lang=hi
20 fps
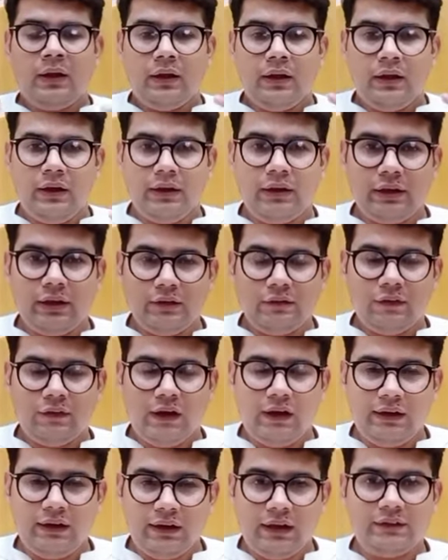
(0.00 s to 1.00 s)
रिंकल
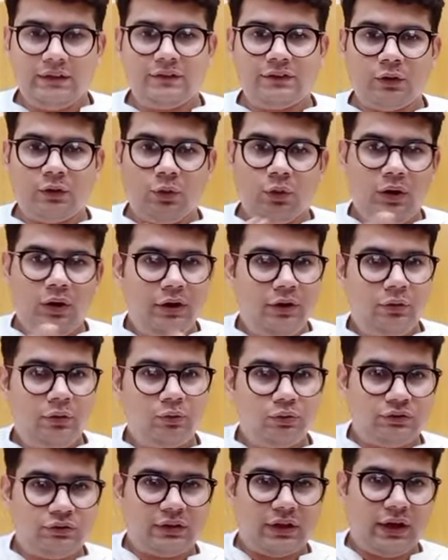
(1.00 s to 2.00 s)
फाइन लाइन्स को
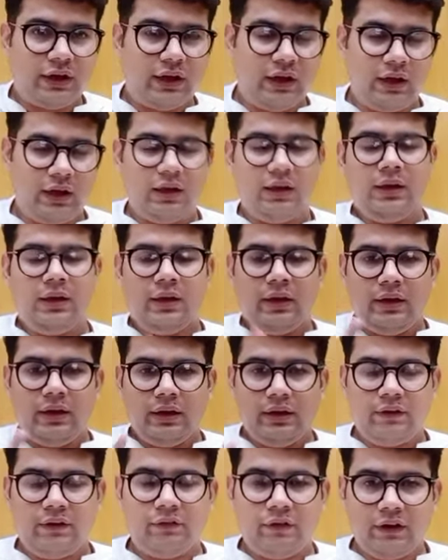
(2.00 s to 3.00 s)
रिड्यूस करेगा
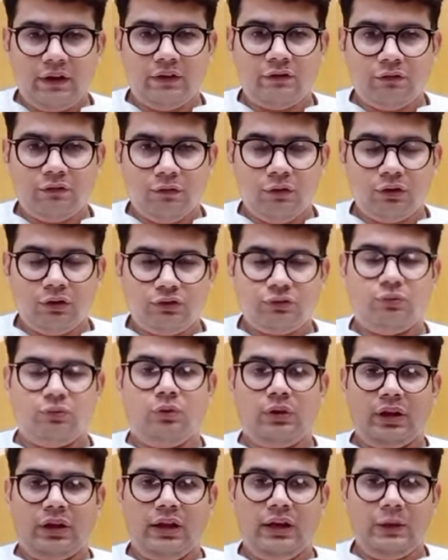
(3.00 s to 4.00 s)
ये फेस वॉश
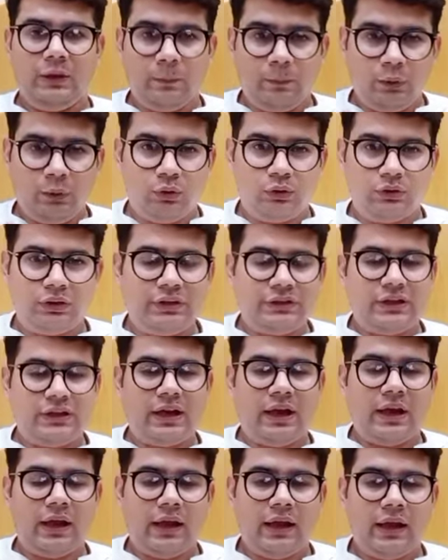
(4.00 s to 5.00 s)
उनके लिए बहुत अच्छा
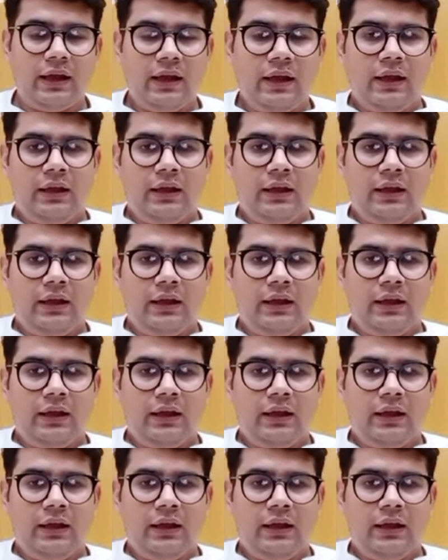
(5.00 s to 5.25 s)
है